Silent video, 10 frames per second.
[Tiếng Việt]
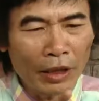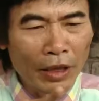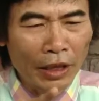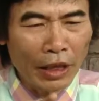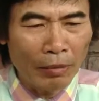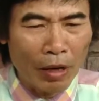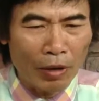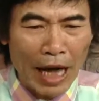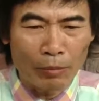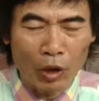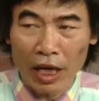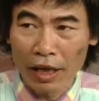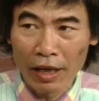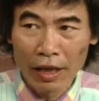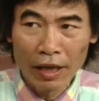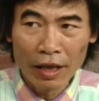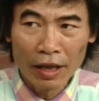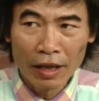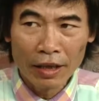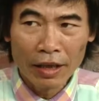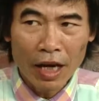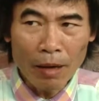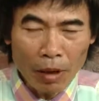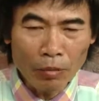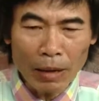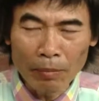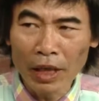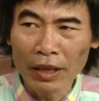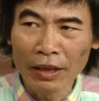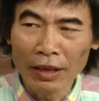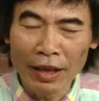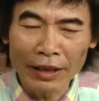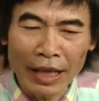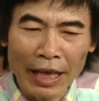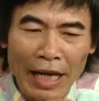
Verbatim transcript: người ta ký hợp đồng lại một lần Ừ. Hợp đồng năm mới nó sẽ